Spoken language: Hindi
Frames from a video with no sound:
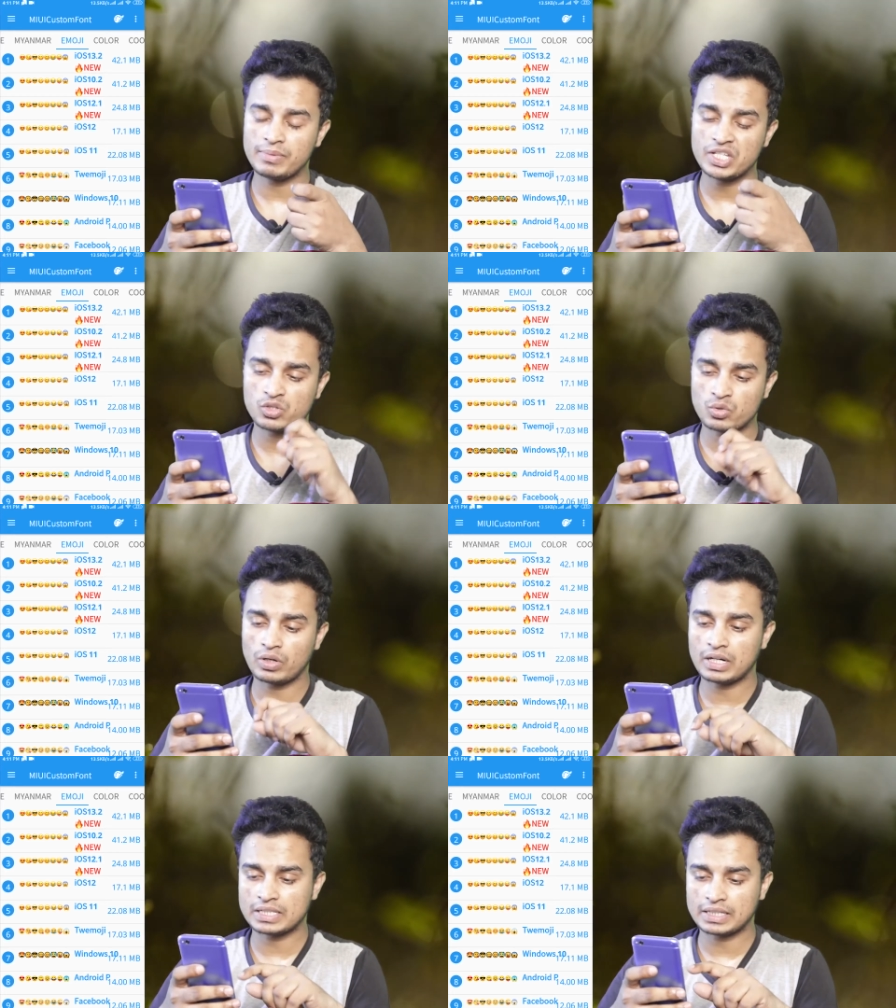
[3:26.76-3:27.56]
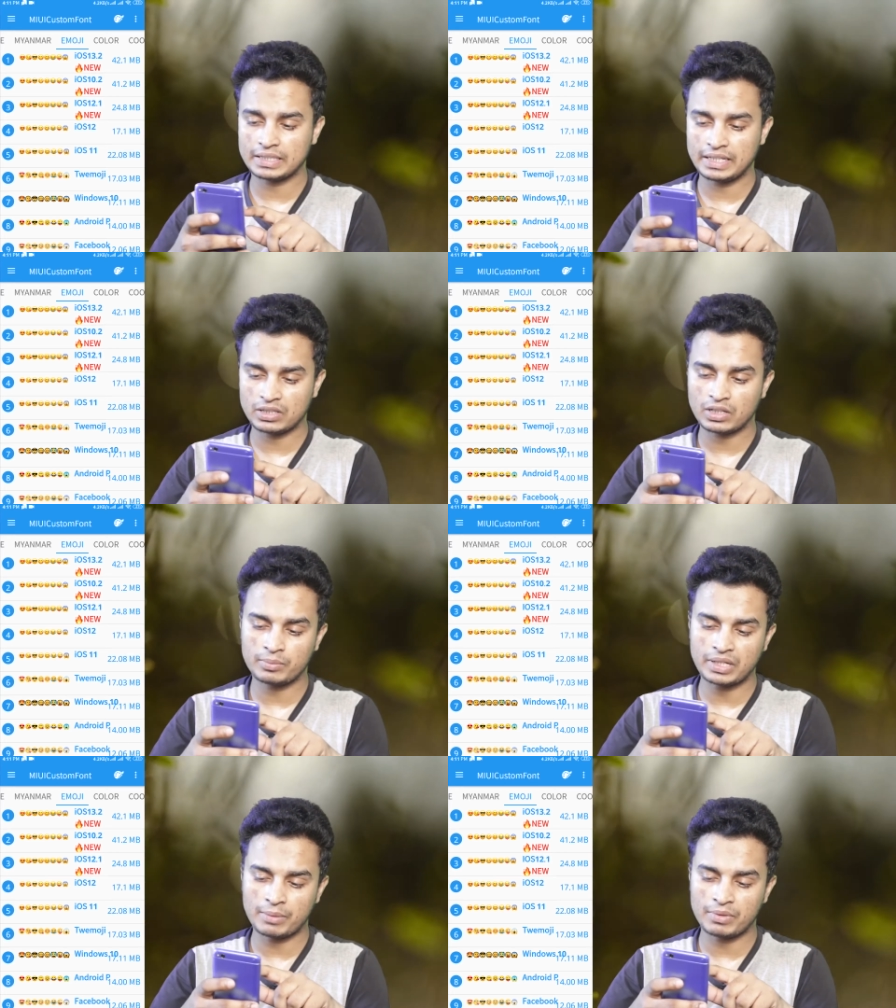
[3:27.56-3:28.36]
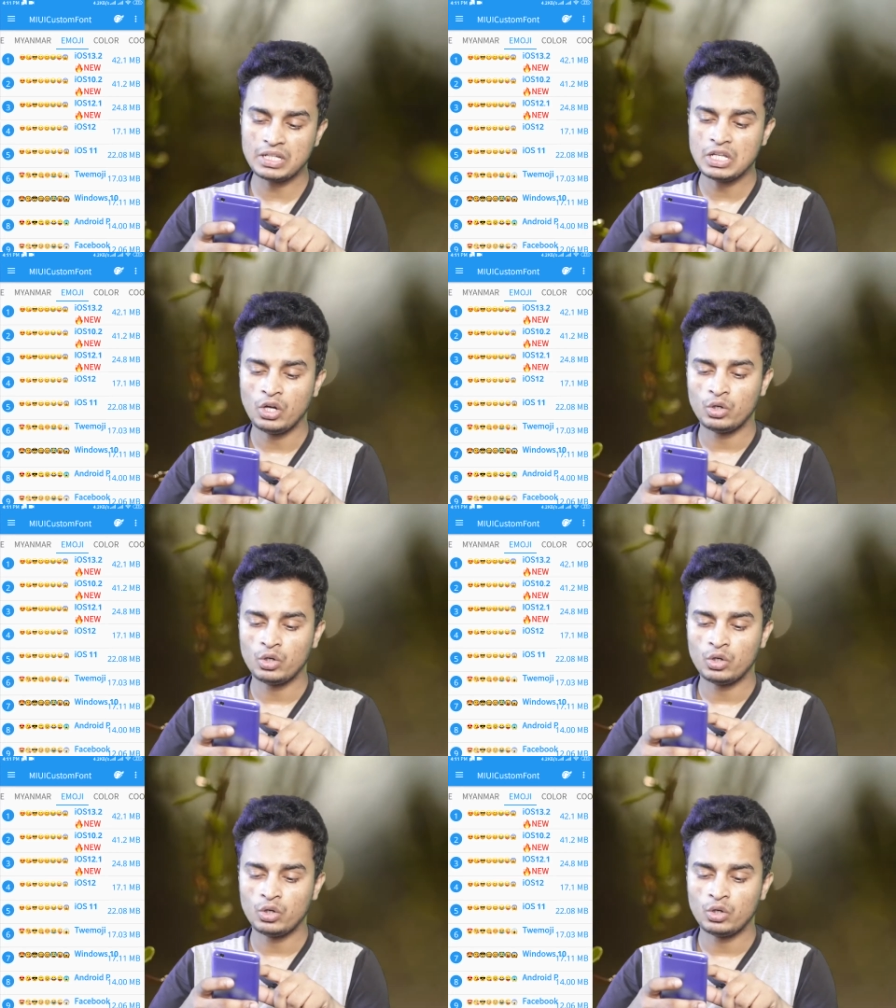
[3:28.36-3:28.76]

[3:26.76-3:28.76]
से भी इंस्टॉल कर सकते हैं तो हम यहाँ पर